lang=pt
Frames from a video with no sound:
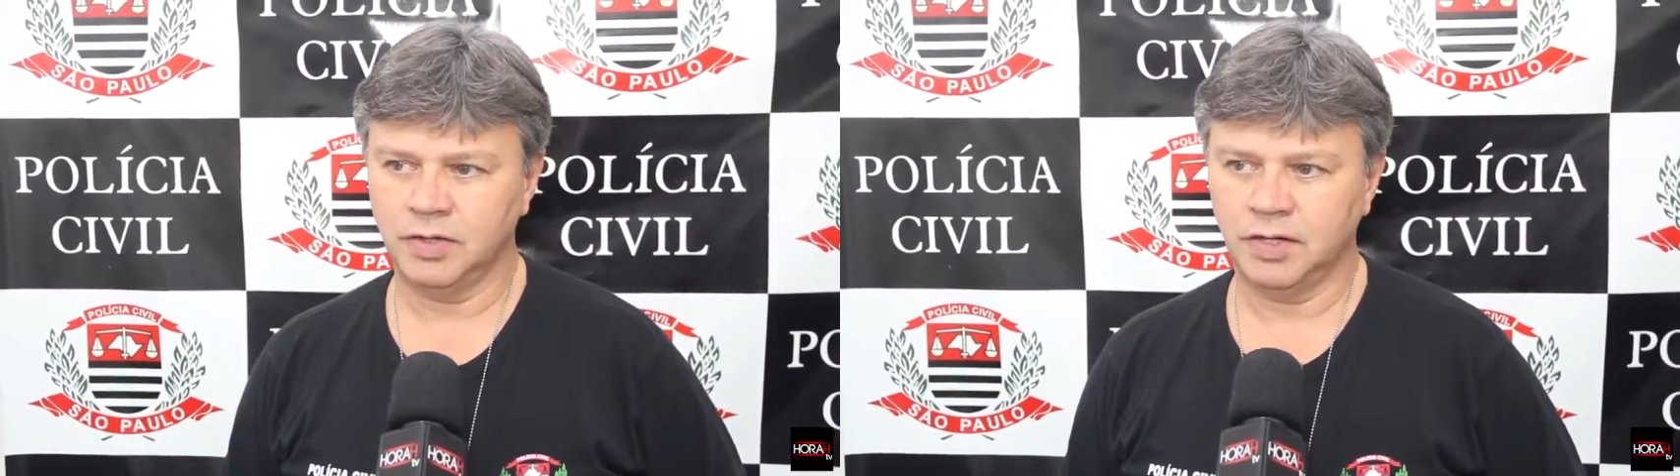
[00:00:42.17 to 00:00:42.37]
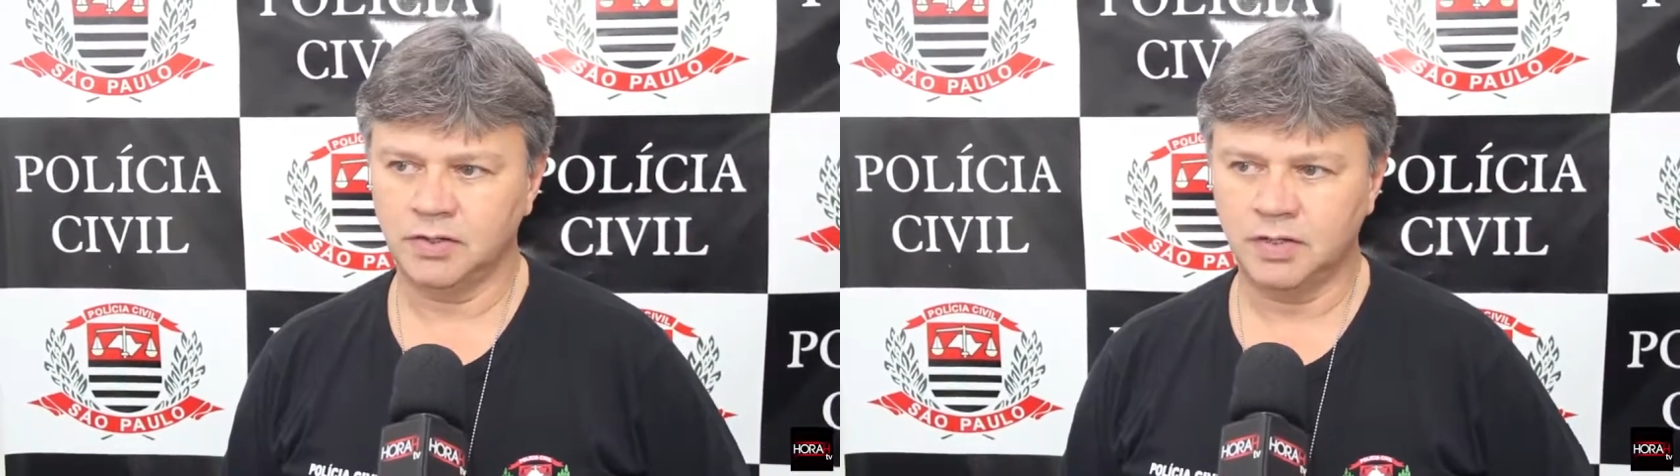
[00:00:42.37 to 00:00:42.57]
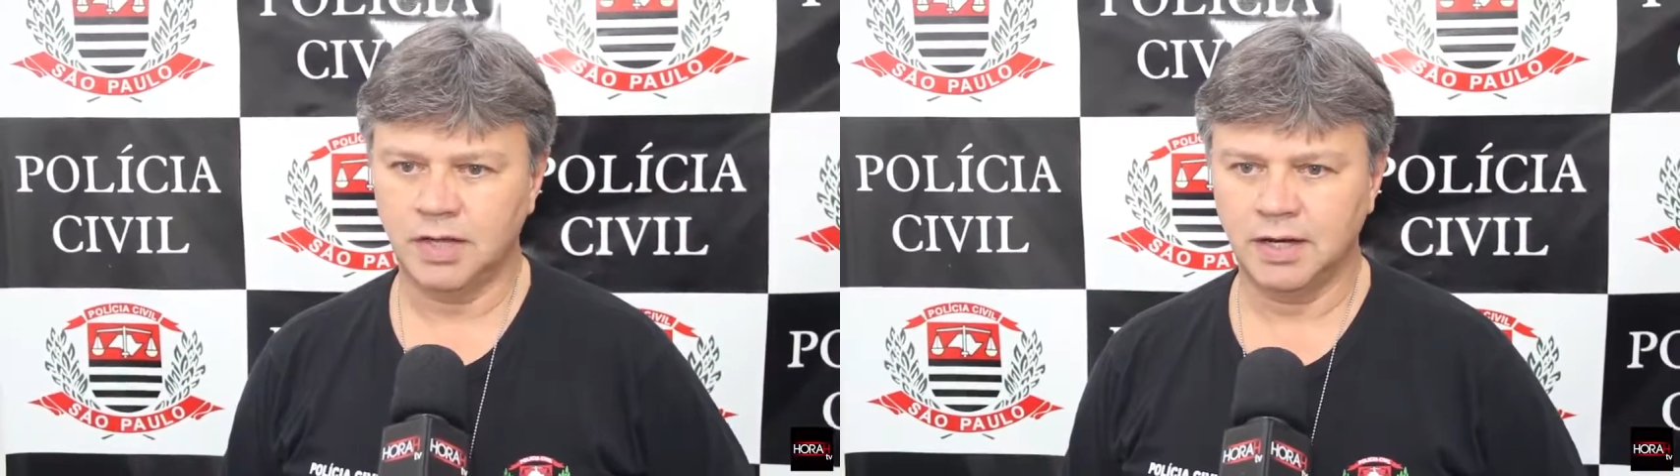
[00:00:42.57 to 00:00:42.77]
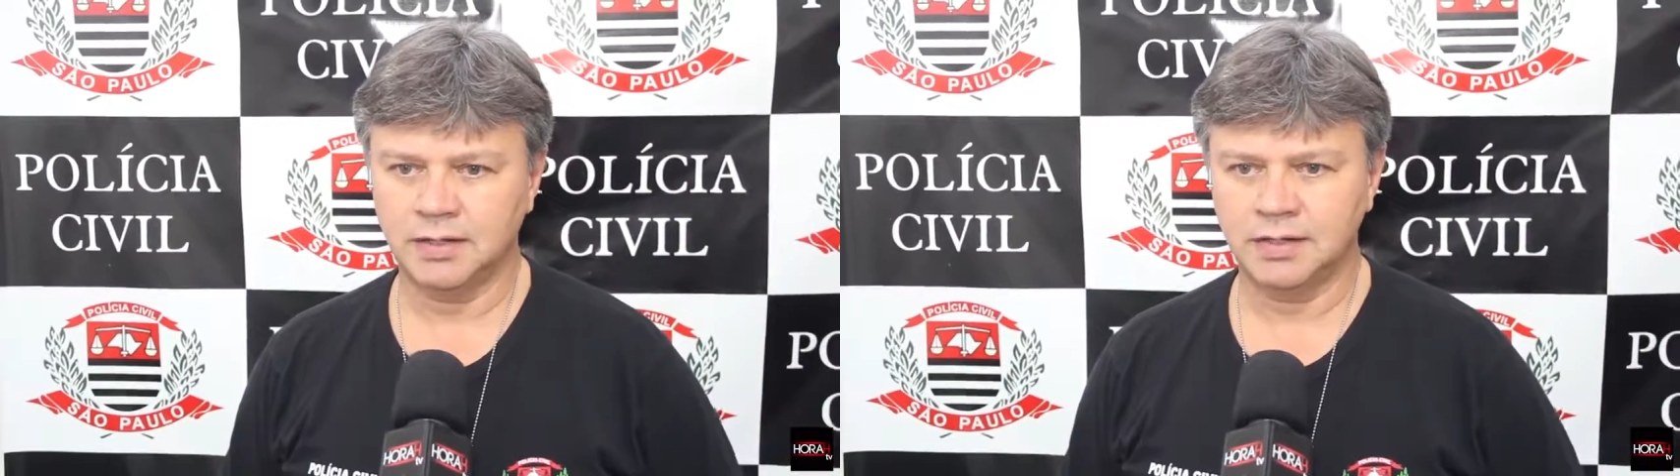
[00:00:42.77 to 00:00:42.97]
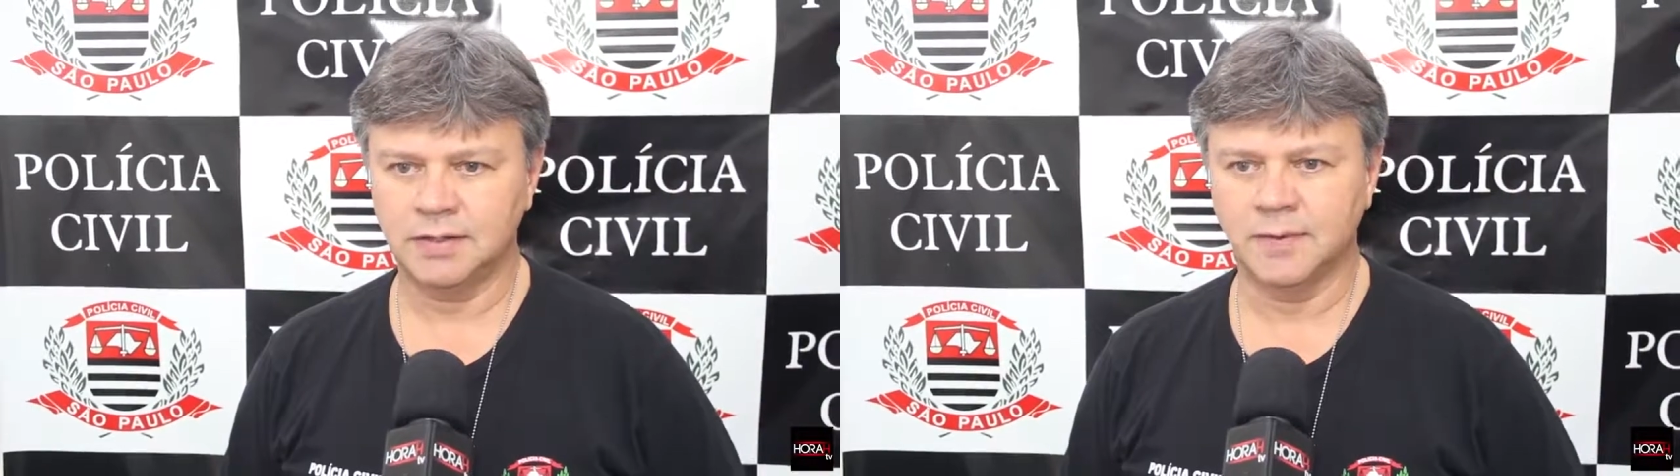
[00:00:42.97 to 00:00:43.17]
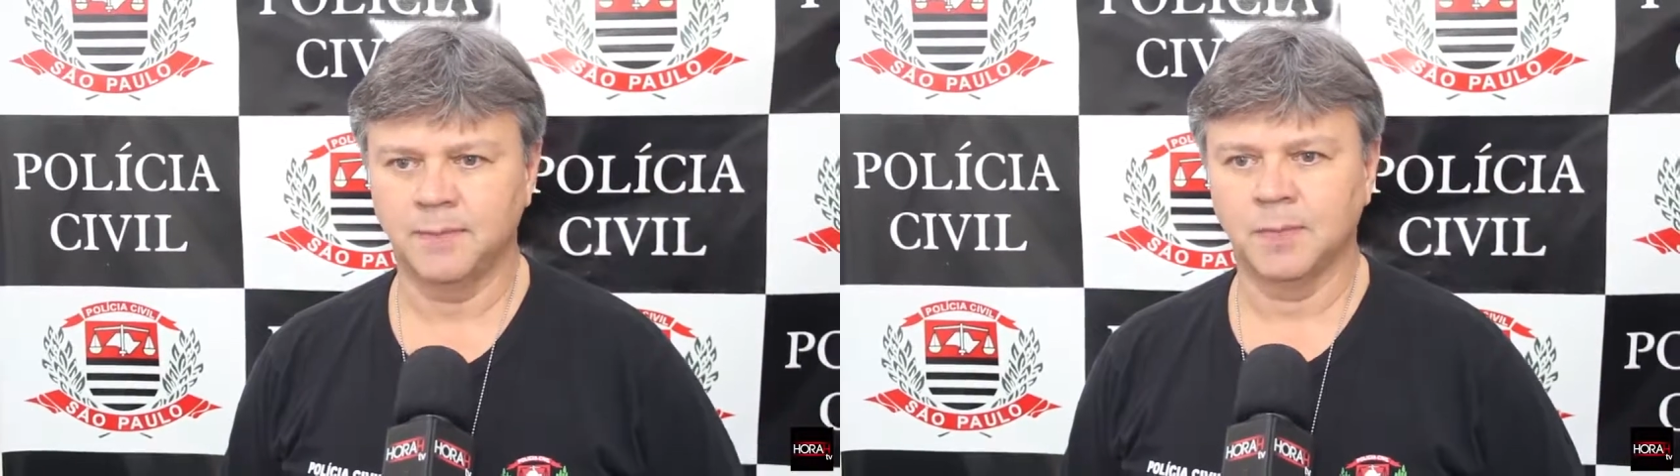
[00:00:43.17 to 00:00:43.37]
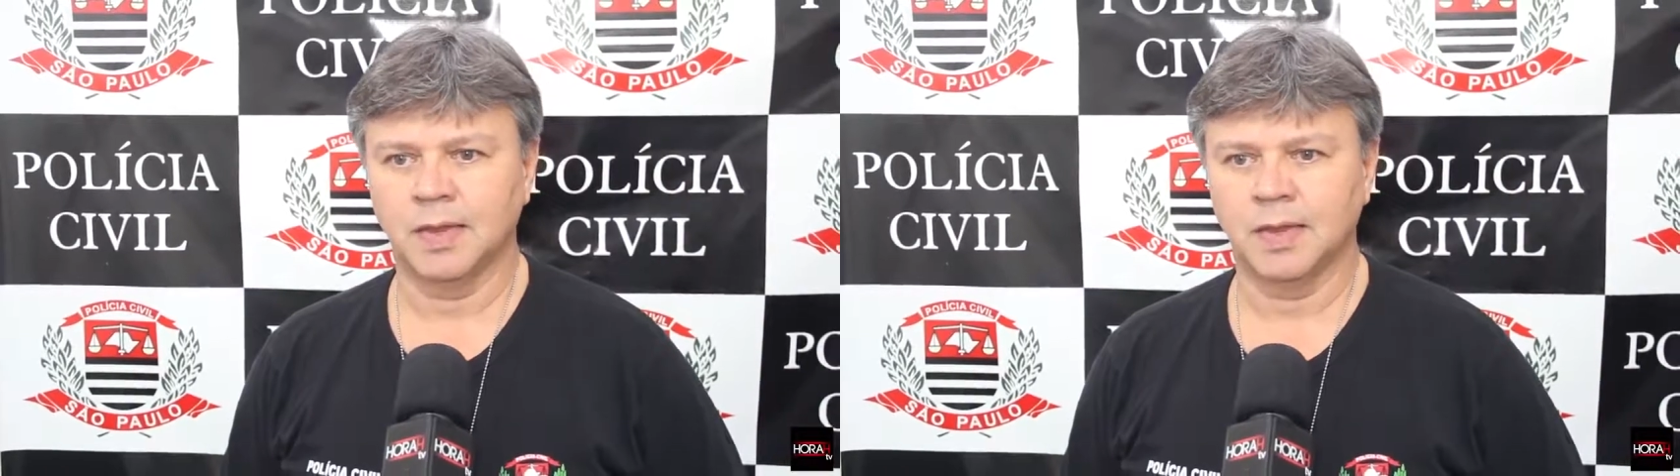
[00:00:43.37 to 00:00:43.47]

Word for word: de residências.